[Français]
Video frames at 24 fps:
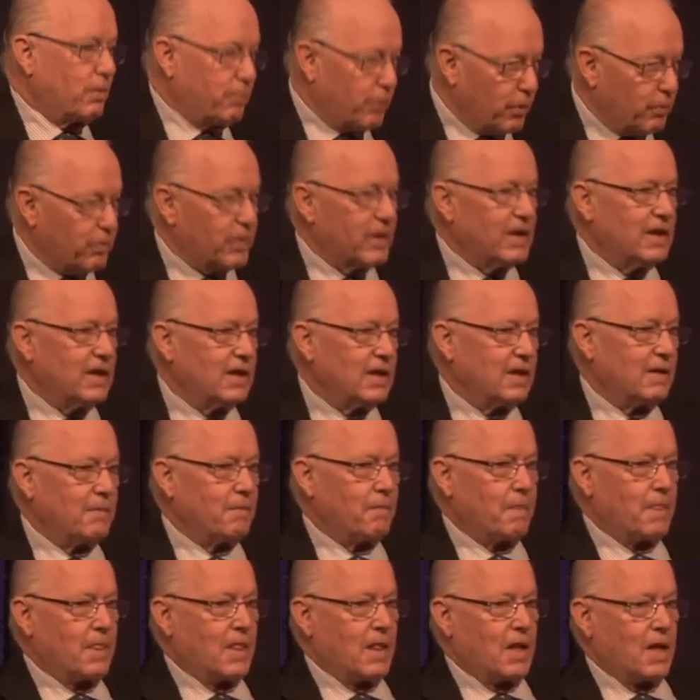à peu près,
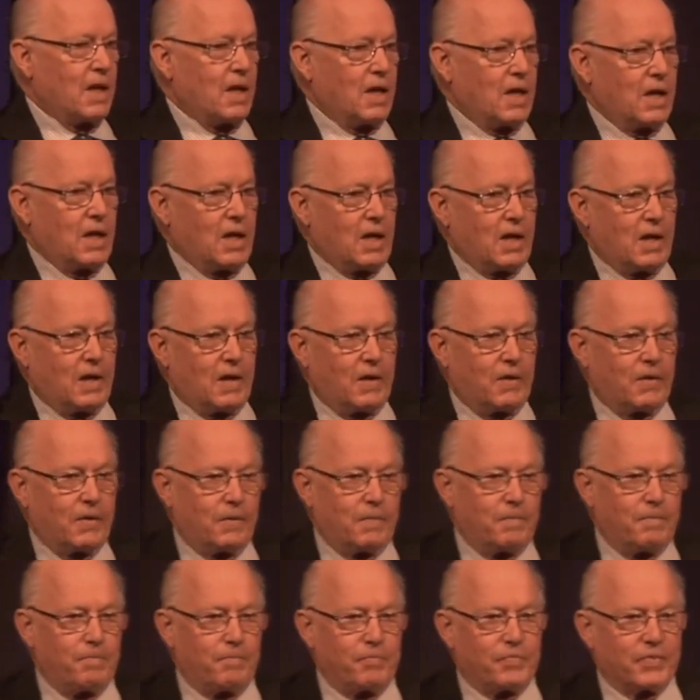
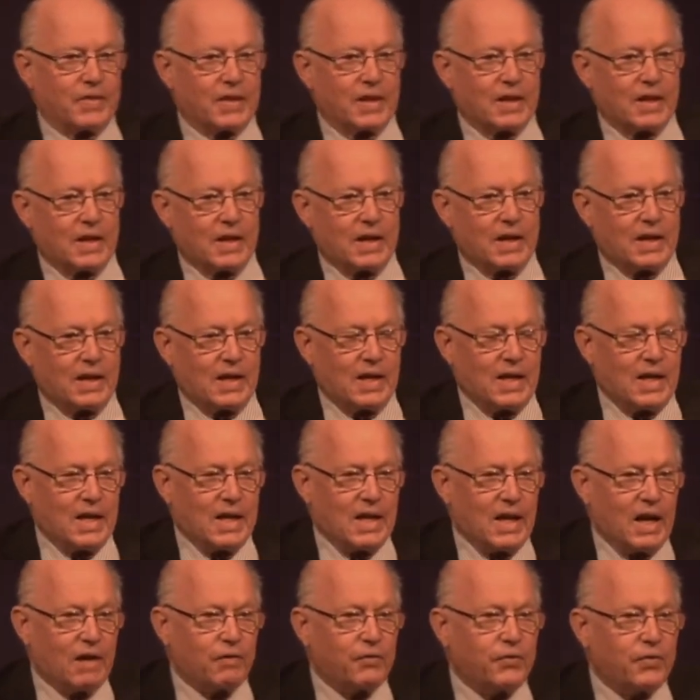euh,
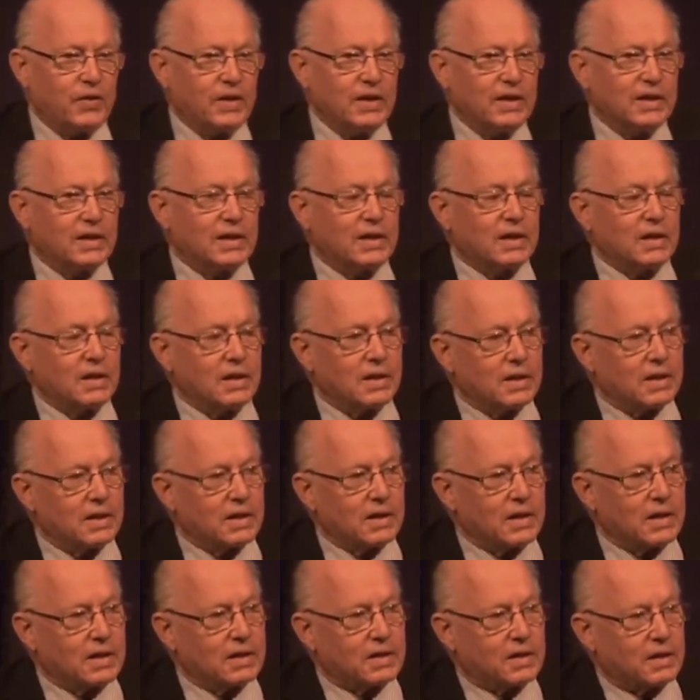l'Afrique
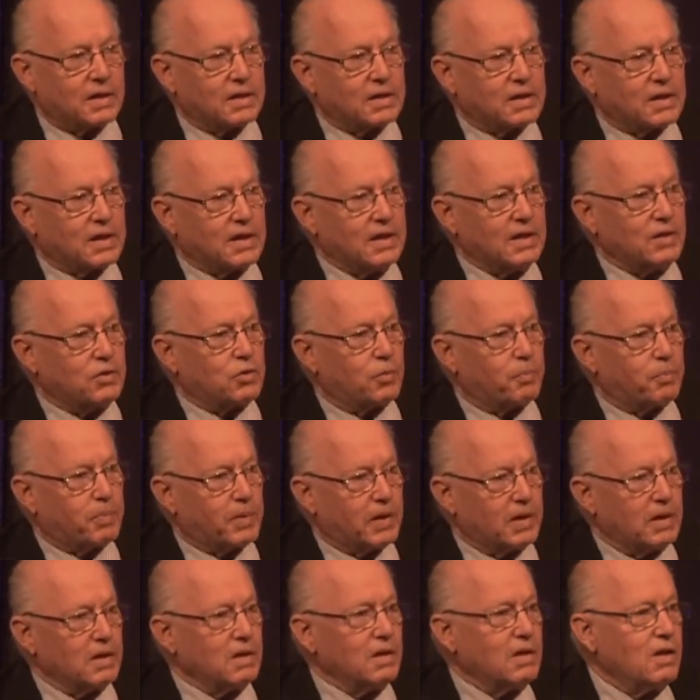est en train de
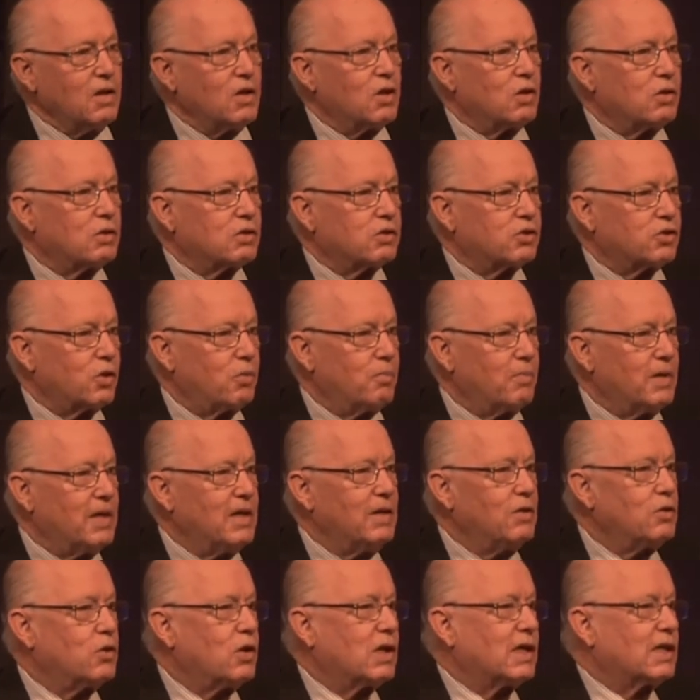prendre le chemin
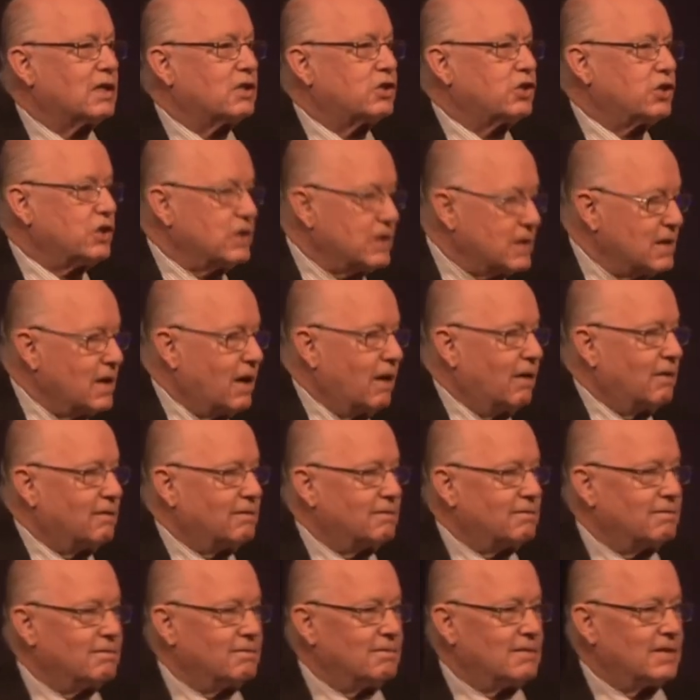de la Chine.
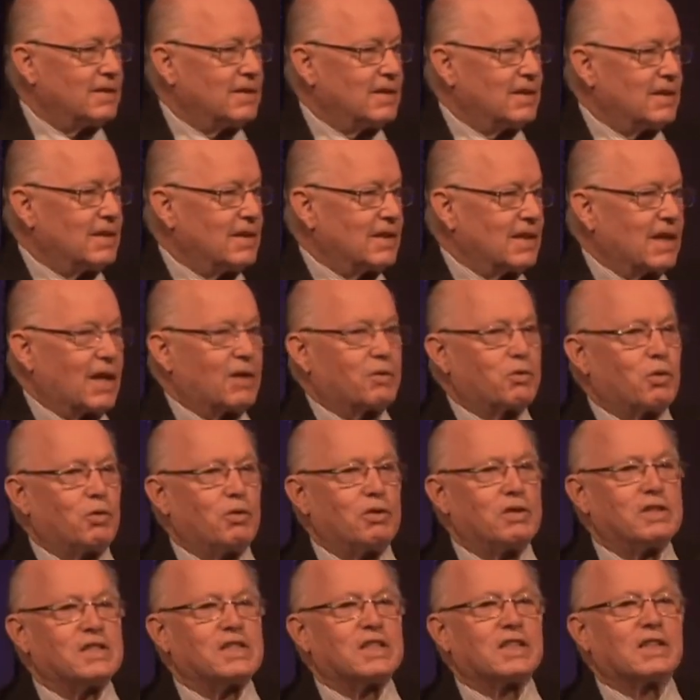Quand on
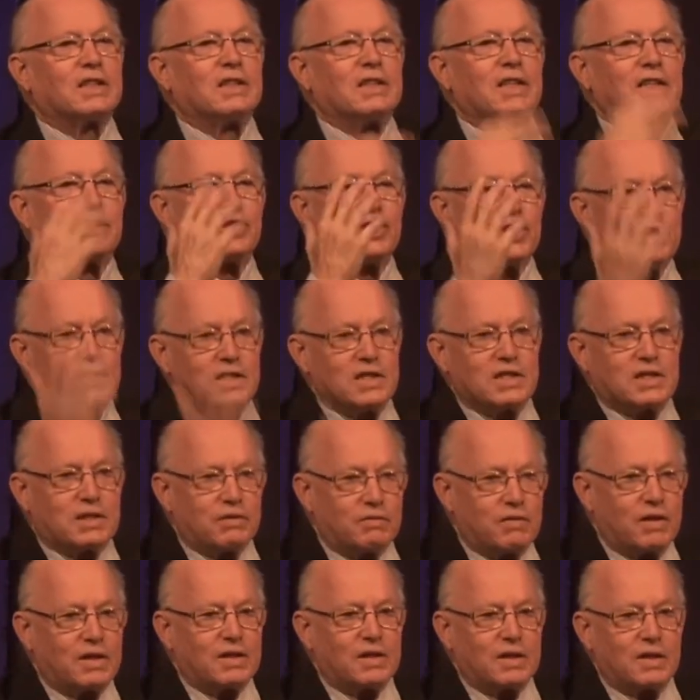a dit quand la Chine
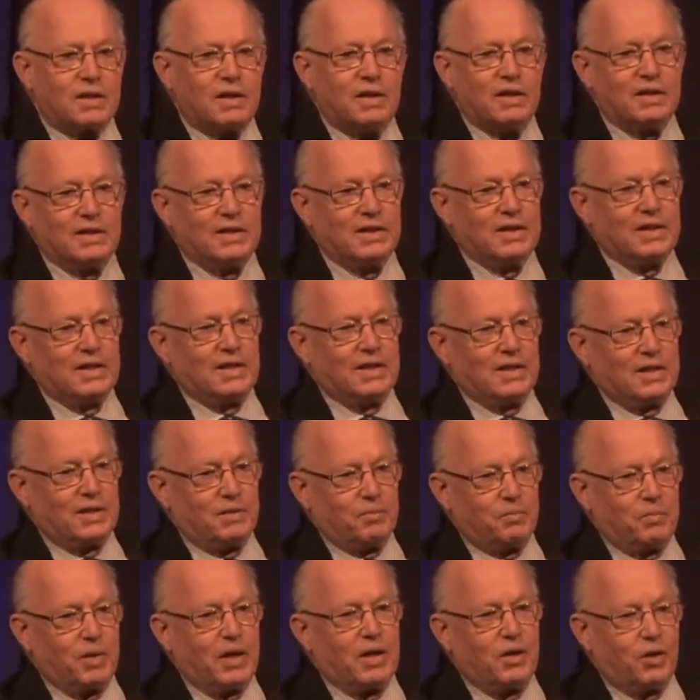s'éveillera,
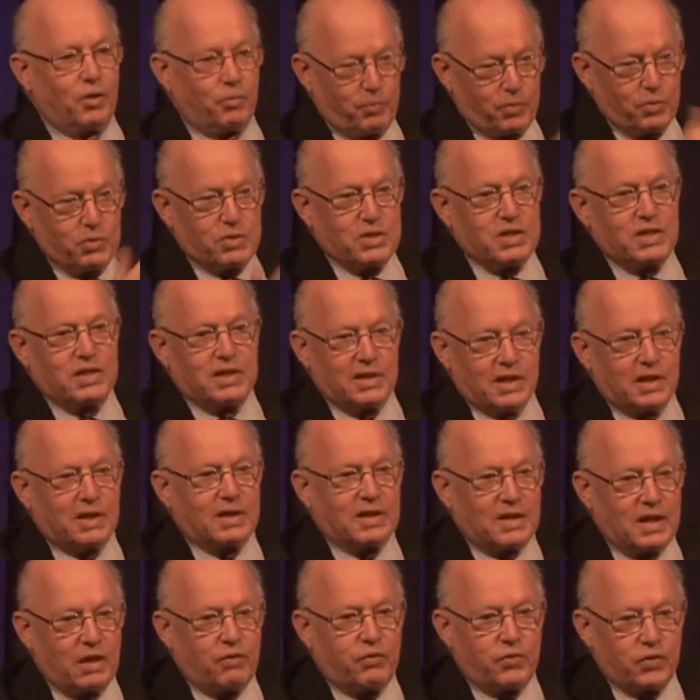ben là on peut dire
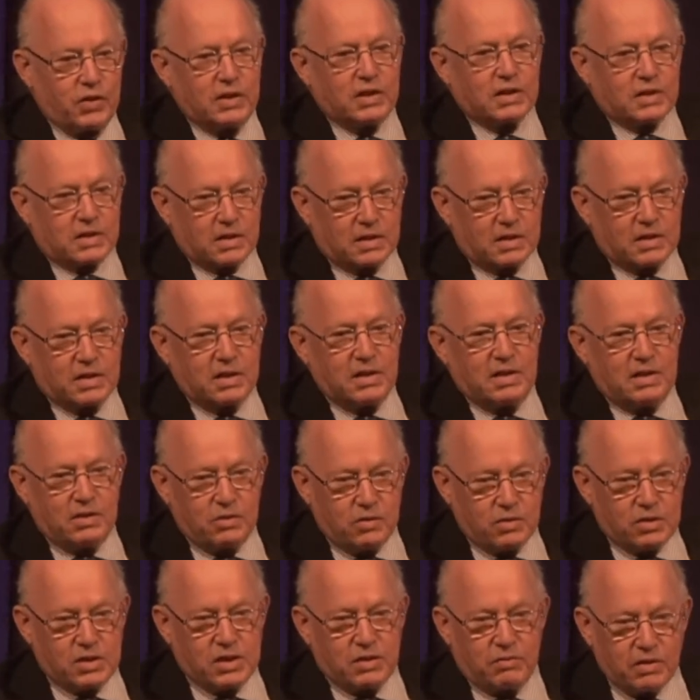l'Afrique est en train
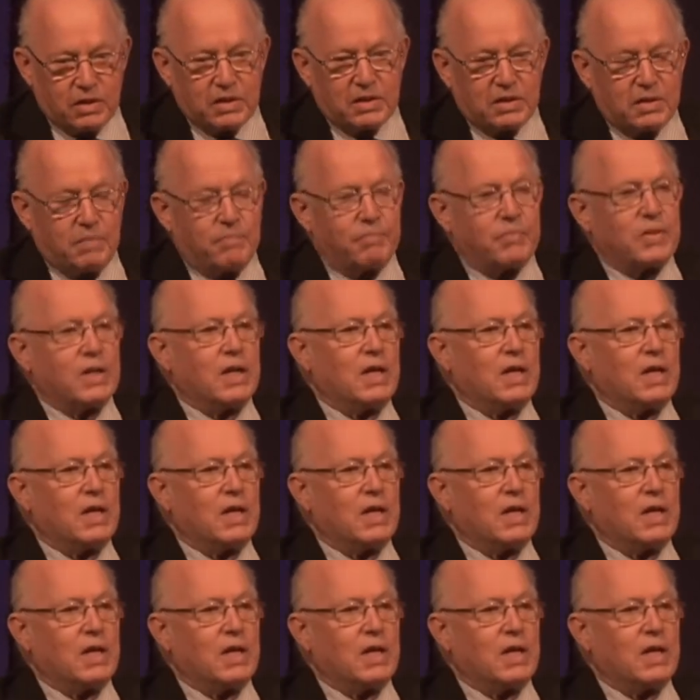de s'éveiller.